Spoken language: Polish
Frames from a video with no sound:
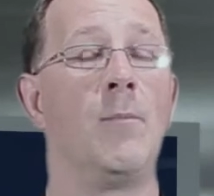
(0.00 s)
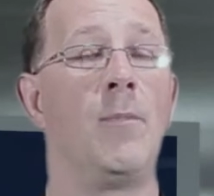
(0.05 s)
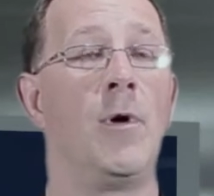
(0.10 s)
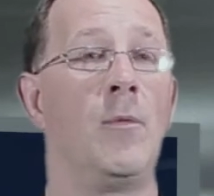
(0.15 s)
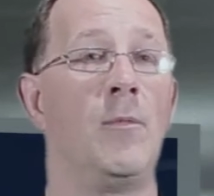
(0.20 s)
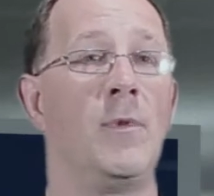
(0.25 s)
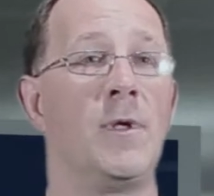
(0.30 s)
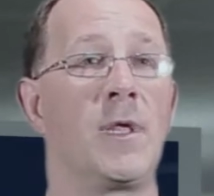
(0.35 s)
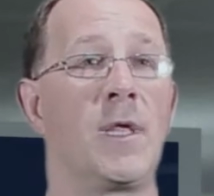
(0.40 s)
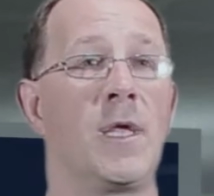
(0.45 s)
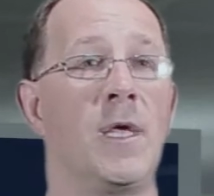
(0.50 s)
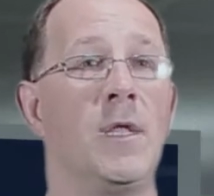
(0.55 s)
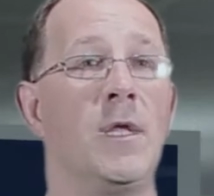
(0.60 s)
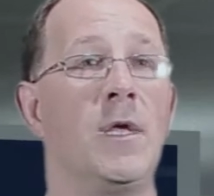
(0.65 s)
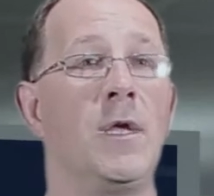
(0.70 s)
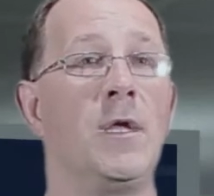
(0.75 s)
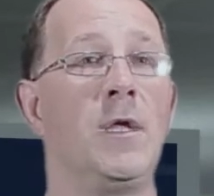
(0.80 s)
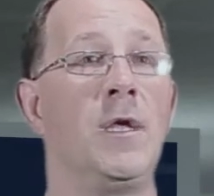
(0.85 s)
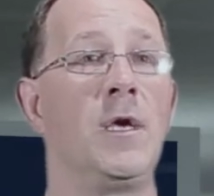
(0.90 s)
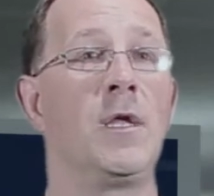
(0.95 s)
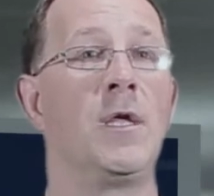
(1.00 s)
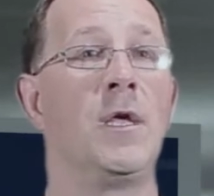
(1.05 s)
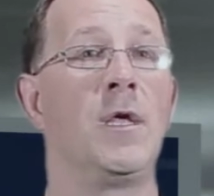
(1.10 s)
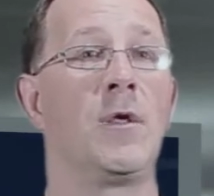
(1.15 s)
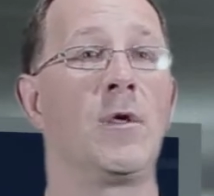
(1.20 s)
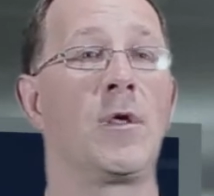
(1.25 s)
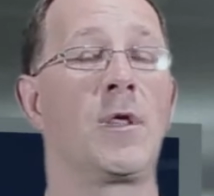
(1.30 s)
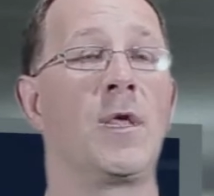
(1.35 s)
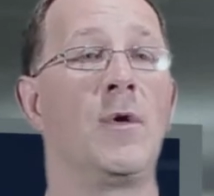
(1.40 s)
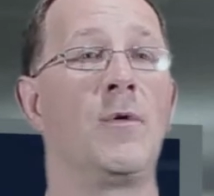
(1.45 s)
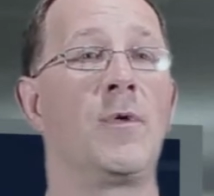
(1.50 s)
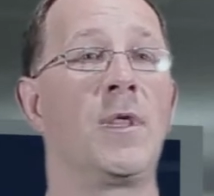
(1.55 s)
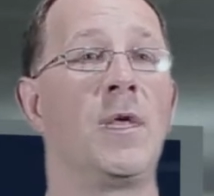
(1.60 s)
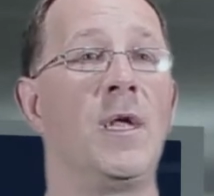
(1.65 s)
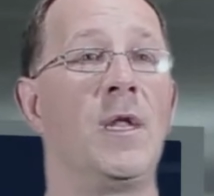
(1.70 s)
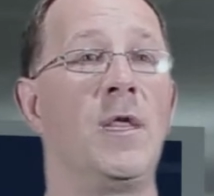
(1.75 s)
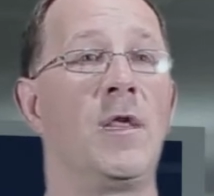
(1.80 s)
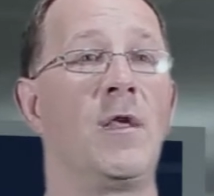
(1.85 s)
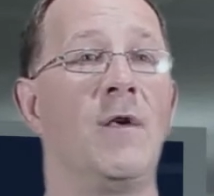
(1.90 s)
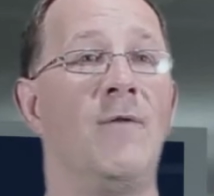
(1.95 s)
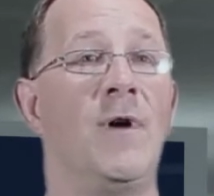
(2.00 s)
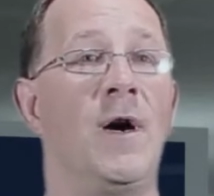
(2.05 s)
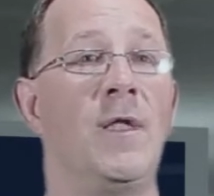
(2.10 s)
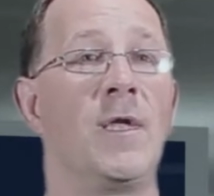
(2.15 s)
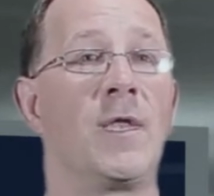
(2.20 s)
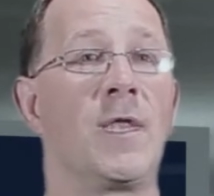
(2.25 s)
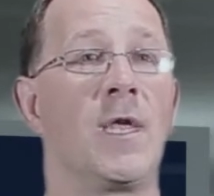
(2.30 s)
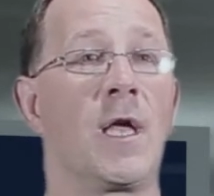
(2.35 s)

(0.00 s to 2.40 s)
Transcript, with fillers: Pomysł ten nigdy nie został zrealizowany.